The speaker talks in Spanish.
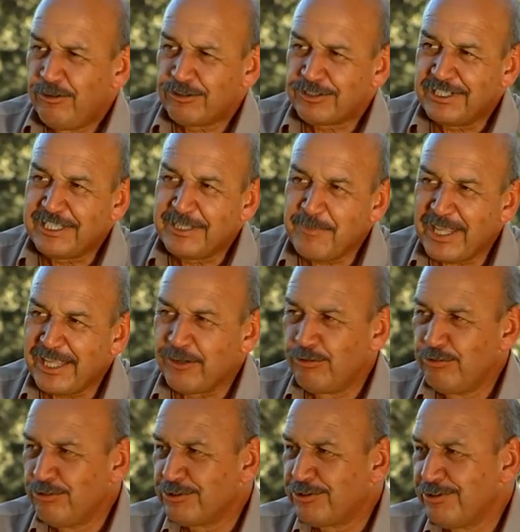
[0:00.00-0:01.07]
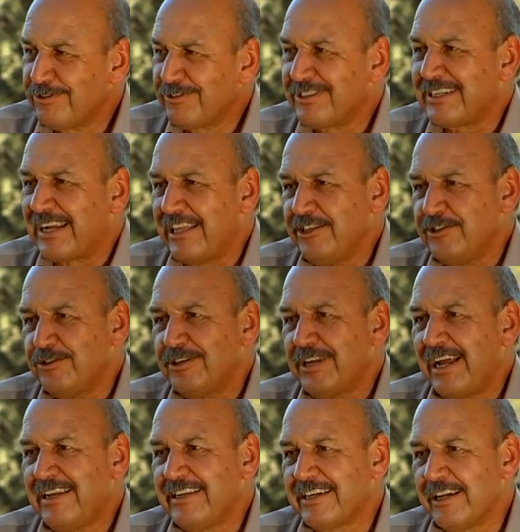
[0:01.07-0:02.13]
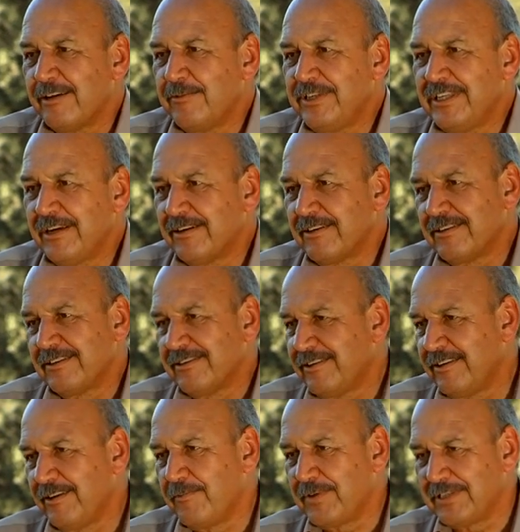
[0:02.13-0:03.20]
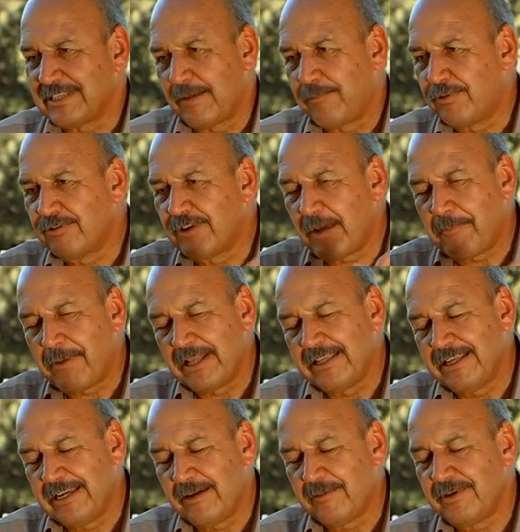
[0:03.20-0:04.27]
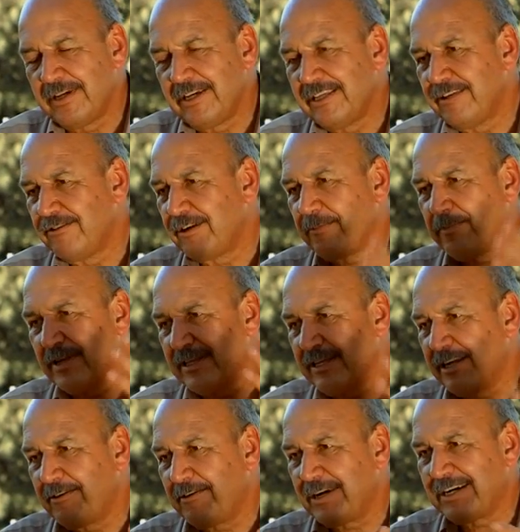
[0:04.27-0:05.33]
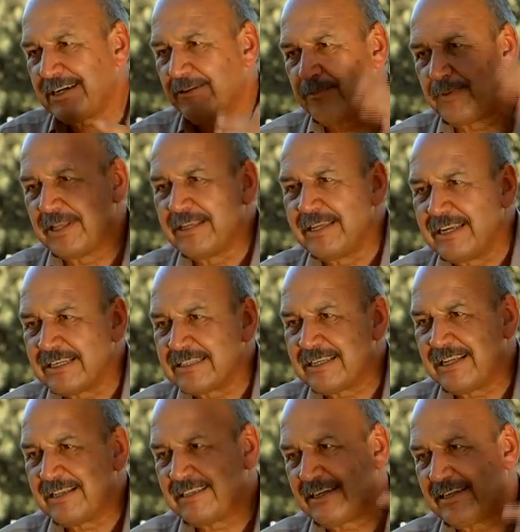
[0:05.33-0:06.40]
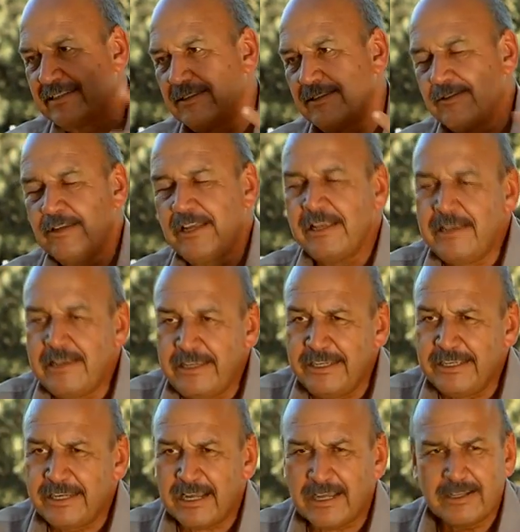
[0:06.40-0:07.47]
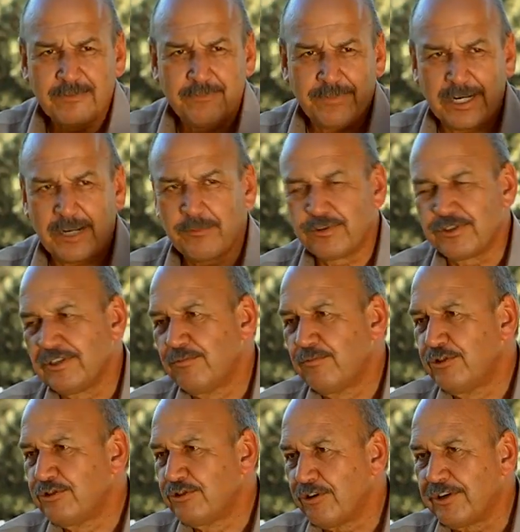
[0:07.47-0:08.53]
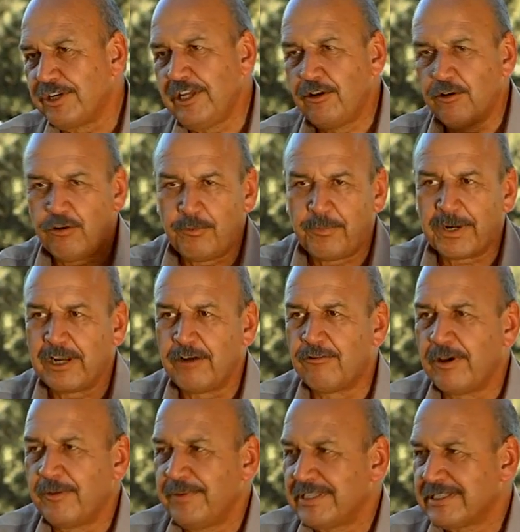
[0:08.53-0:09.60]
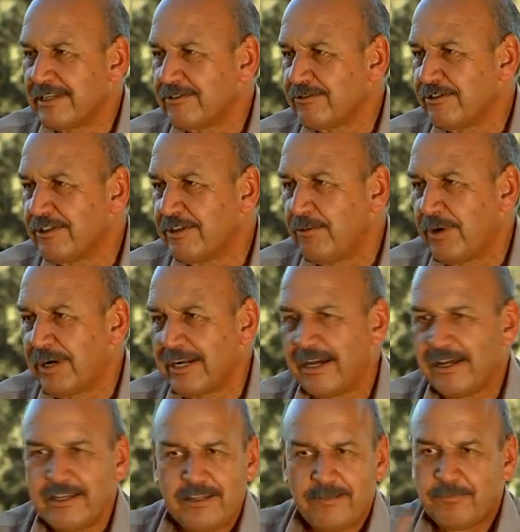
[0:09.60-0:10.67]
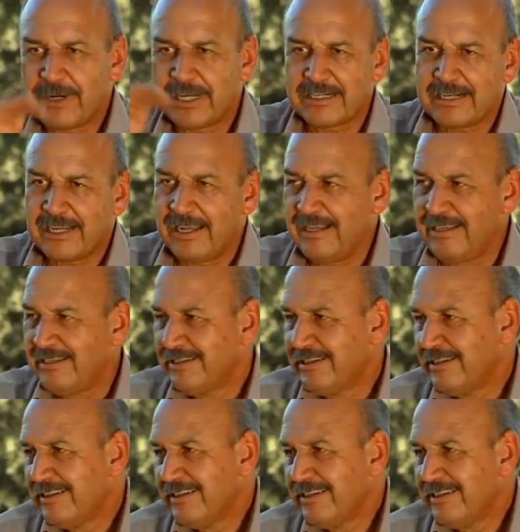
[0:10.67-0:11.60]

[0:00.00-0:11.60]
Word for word: Los sistemas de conducción tradicionales que hay en viña, empezás por una espaldera media, una espaldera baja, espalderas altas, en lira para producir muchos kilos o para la uva de mesa que nosotros tenemos acá, parral,